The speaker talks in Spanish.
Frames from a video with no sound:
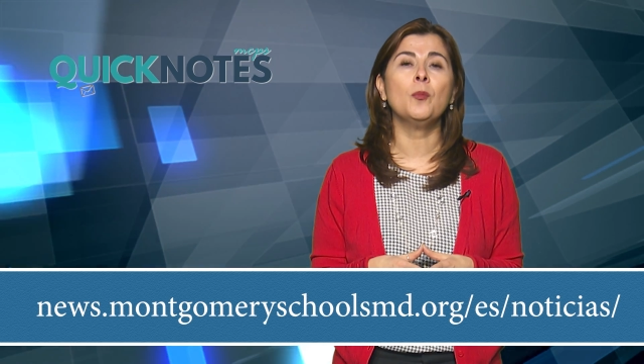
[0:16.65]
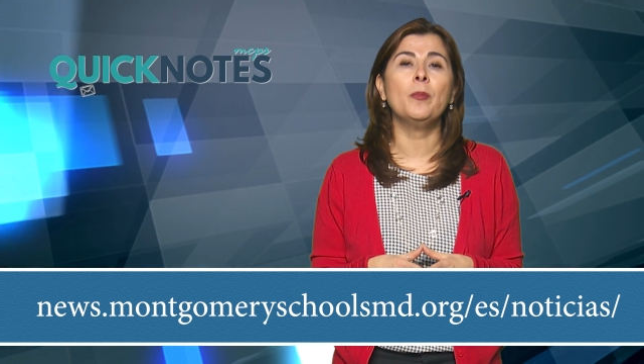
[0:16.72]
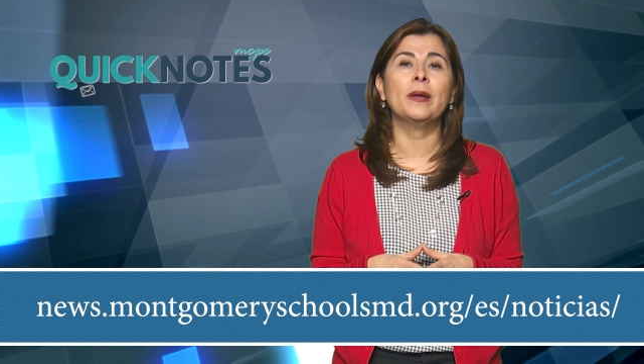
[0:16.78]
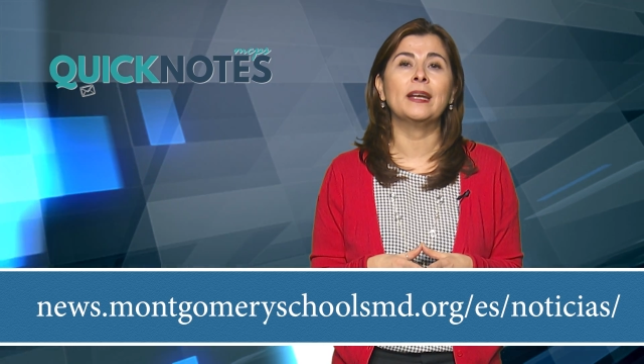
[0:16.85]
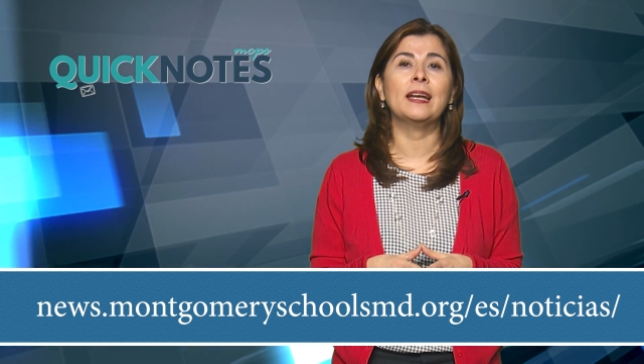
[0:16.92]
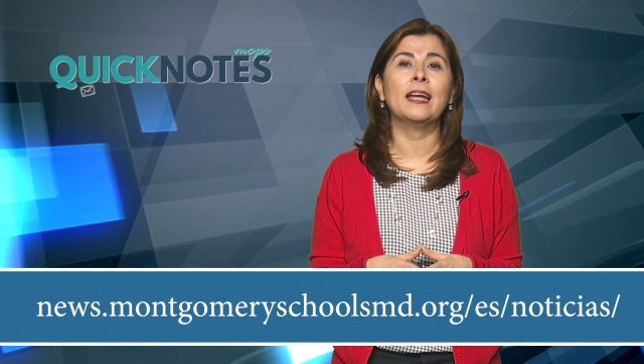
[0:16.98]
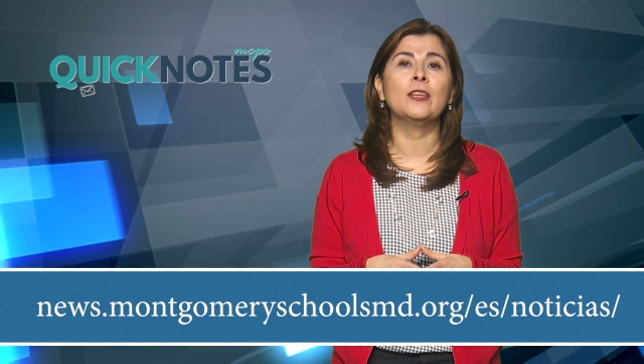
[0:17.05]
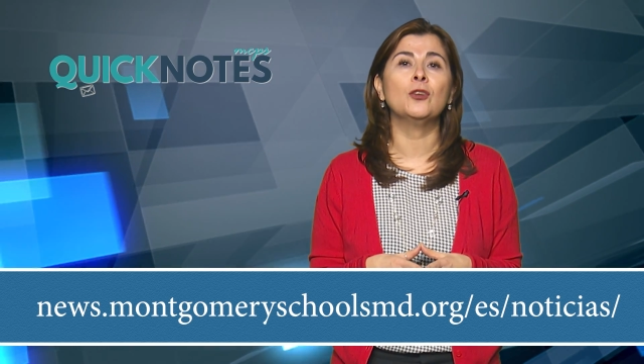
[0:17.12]
para
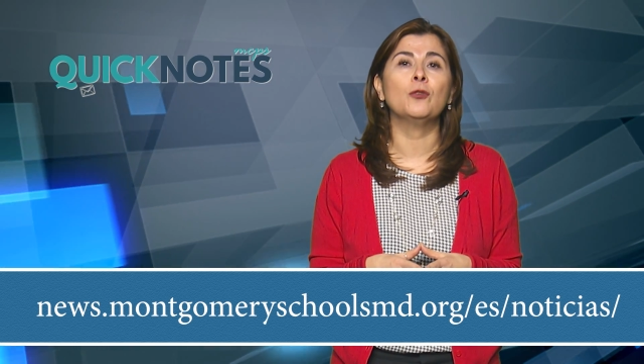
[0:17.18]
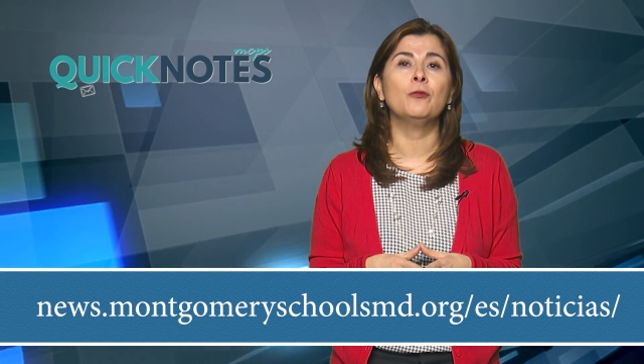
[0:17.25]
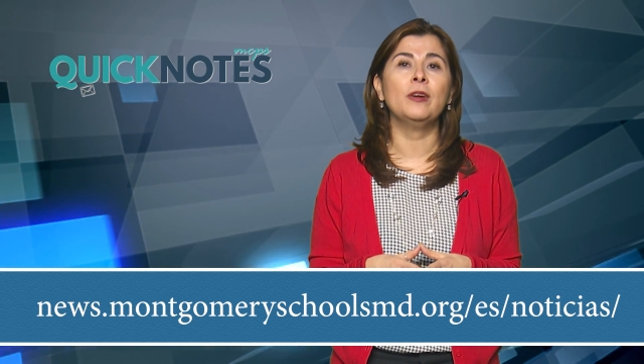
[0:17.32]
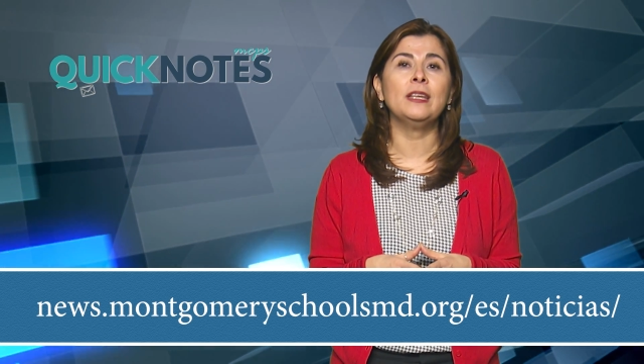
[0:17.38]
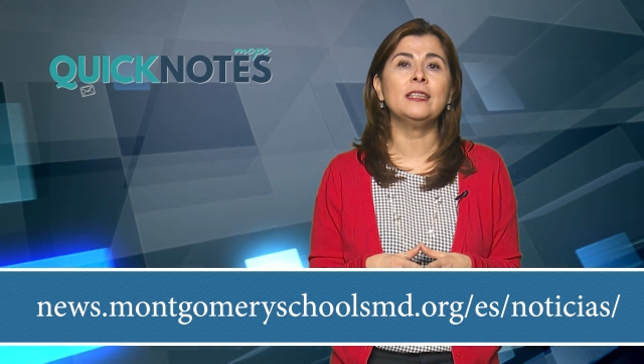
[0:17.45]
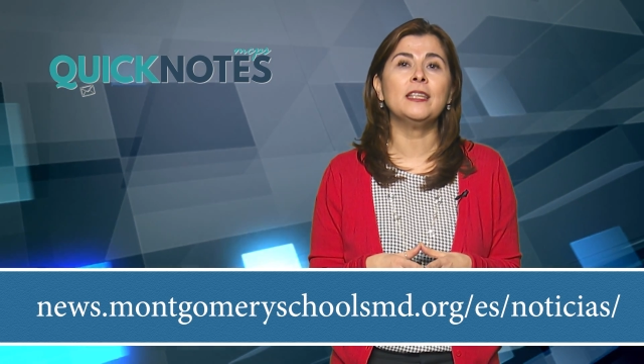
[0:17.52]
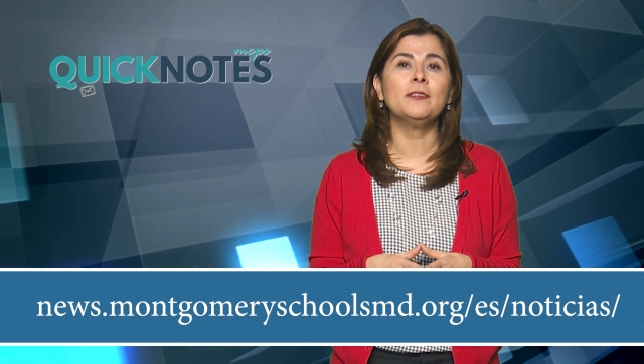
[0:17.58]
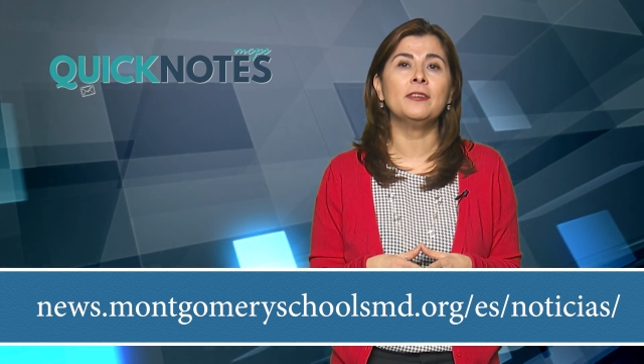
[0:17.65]
el año
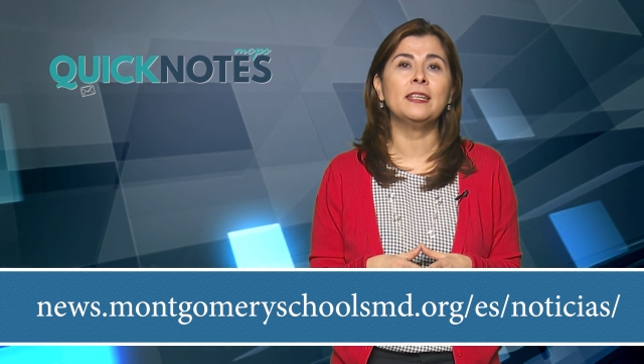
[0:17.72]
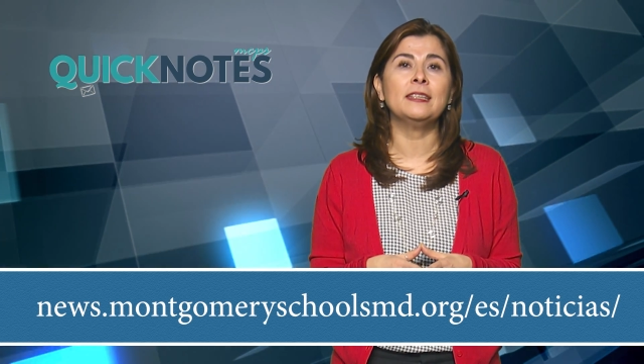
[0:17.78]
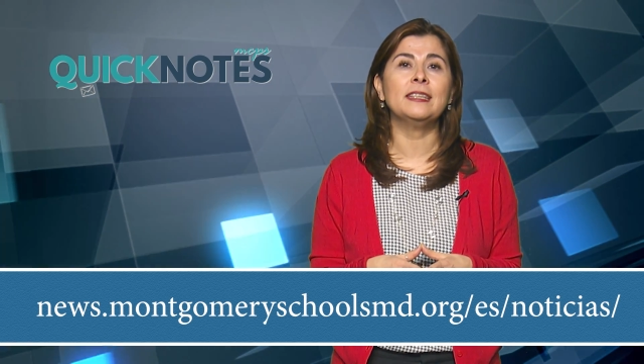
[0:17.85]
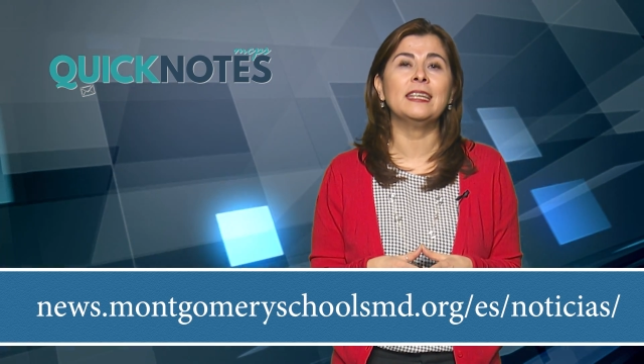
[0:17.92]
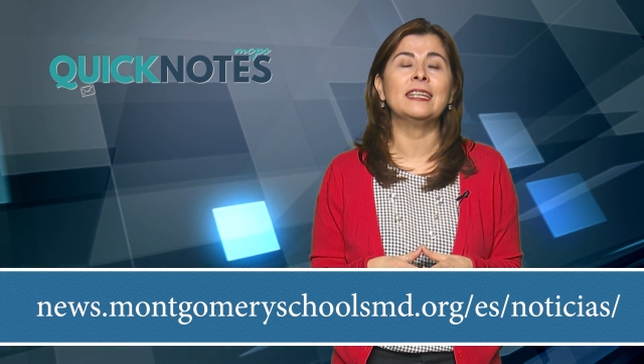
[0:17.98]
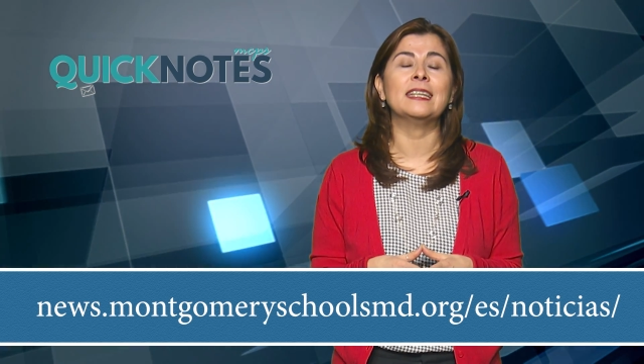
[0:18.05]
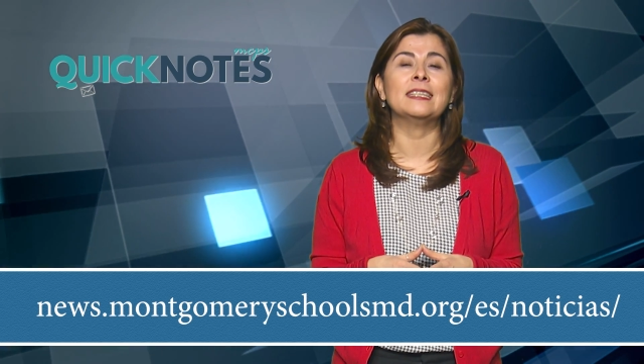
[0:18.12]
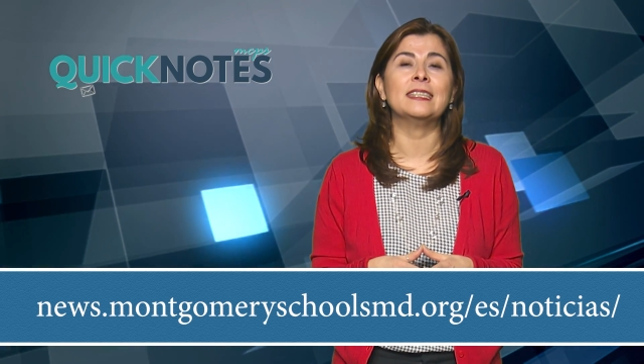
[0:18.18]

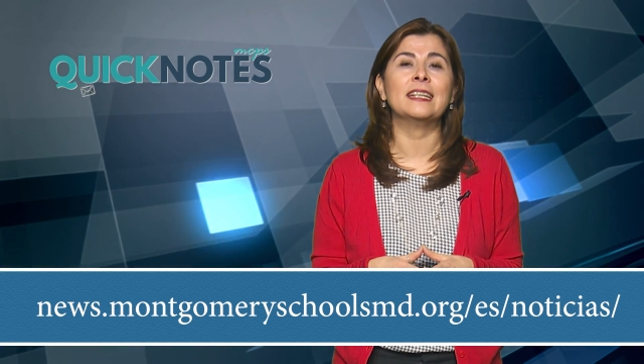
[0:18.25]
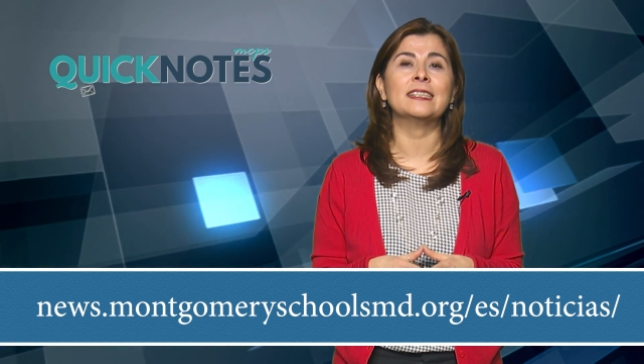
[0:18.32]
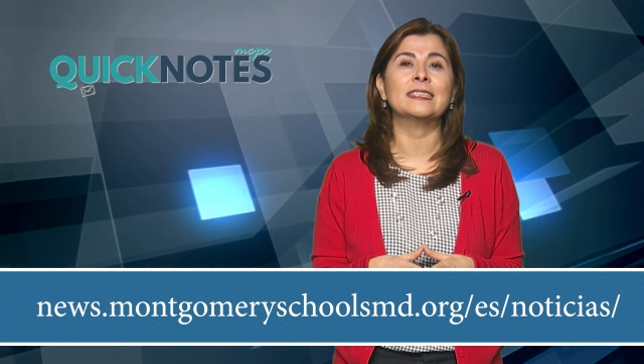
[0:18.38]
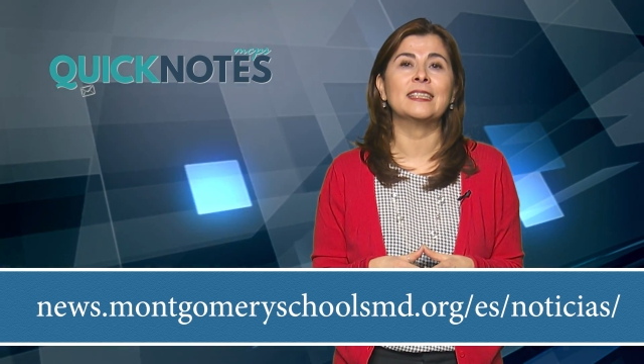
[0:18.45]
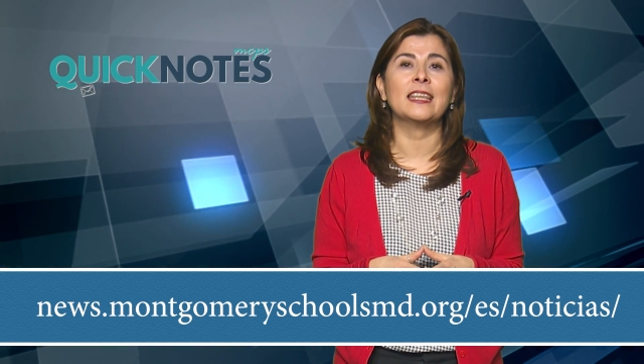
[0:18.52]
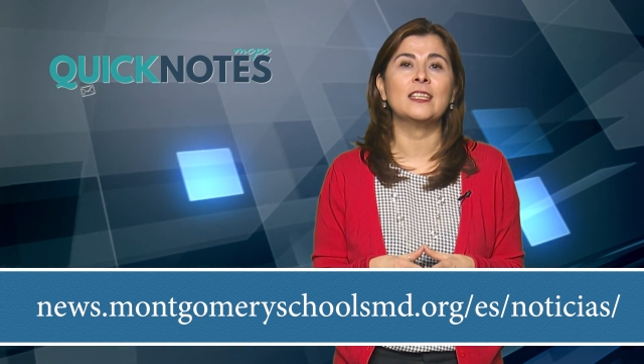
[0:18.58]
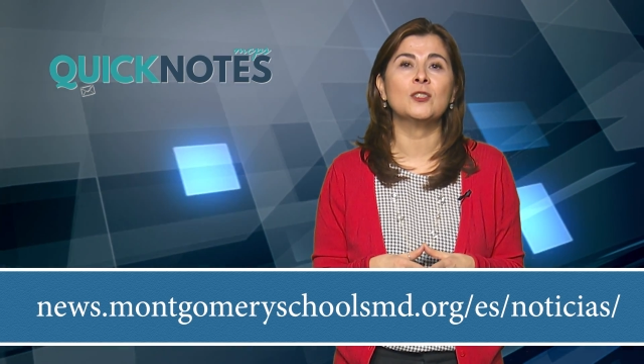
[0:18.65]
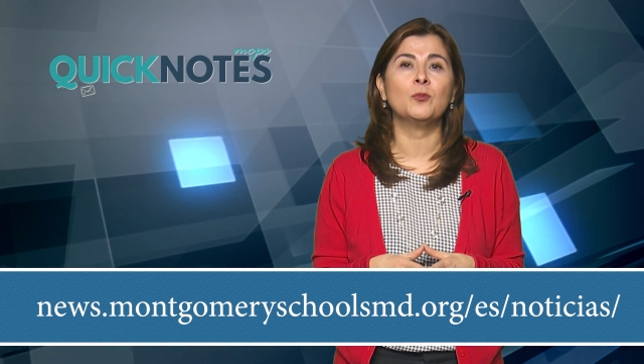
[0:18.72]
2020 que ya
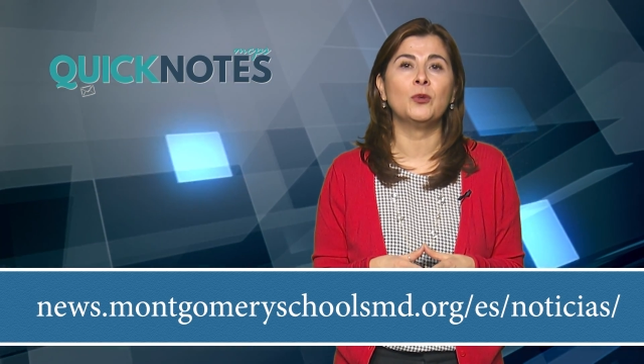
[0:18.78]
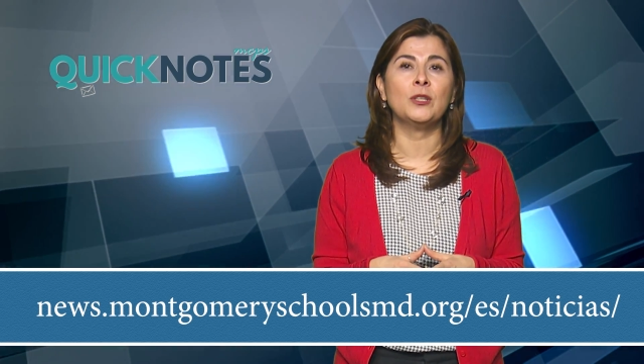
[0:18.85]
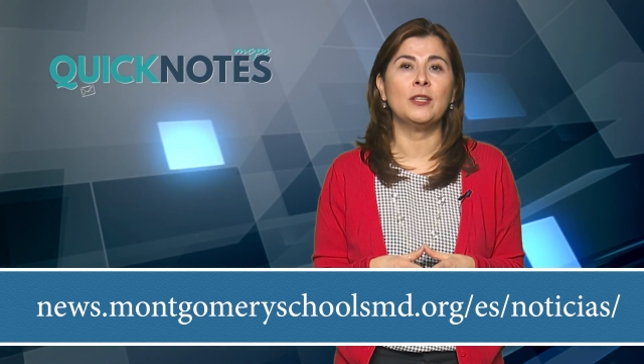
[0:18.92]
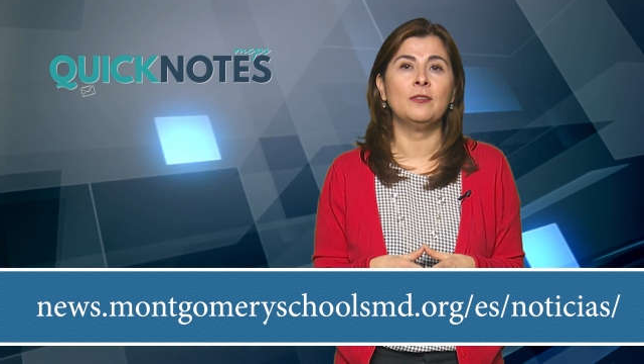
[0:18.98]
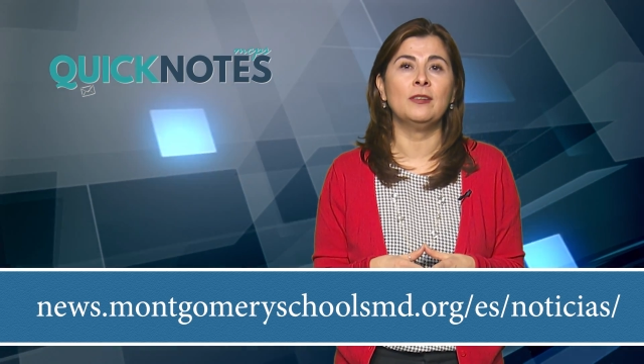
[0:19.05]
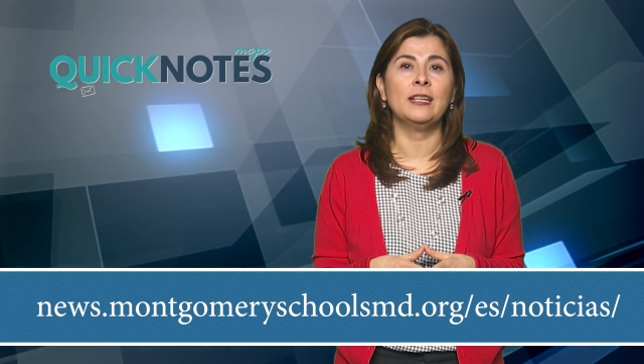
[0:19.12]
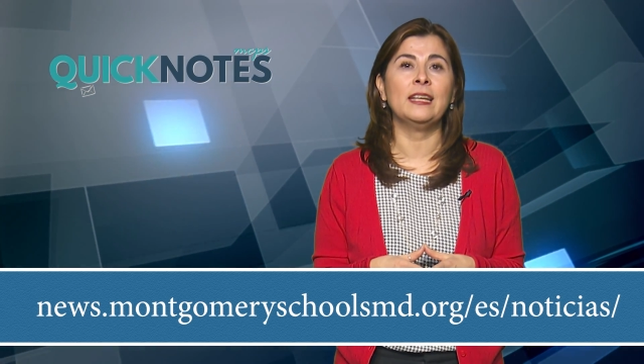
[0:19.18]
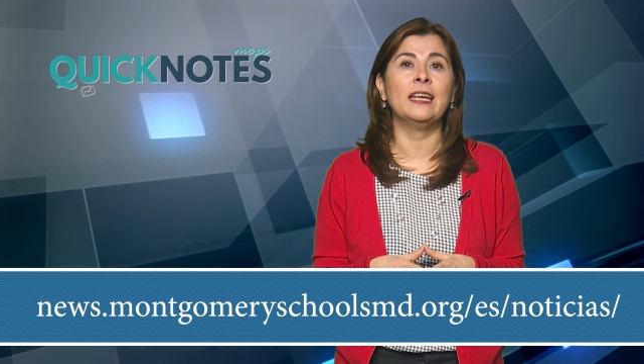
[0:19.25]
está disponible